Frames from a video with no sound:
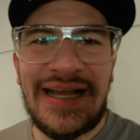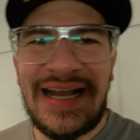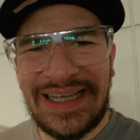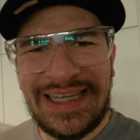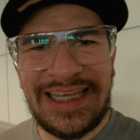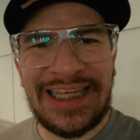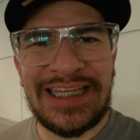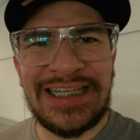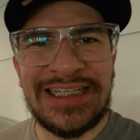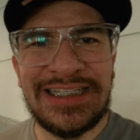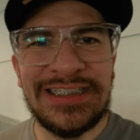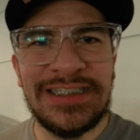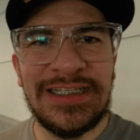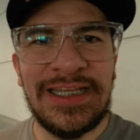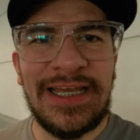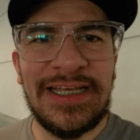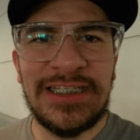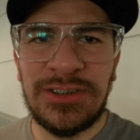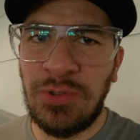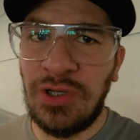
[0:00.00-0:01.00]
Aquí
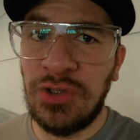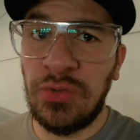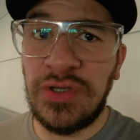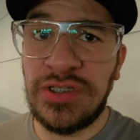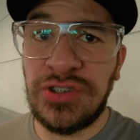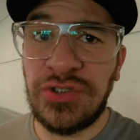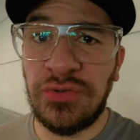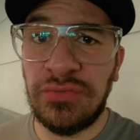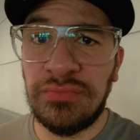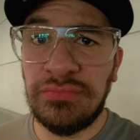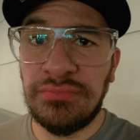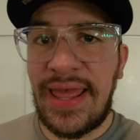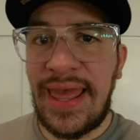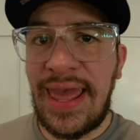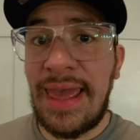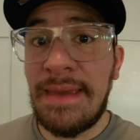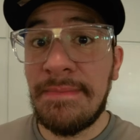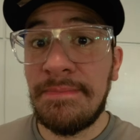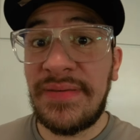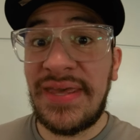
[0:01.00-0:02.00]
es cuando esto
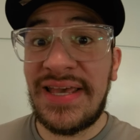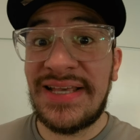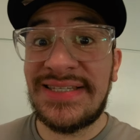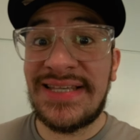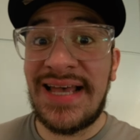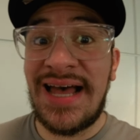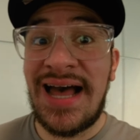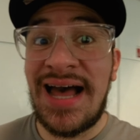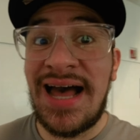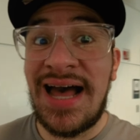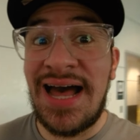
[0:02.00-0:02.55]
empieza.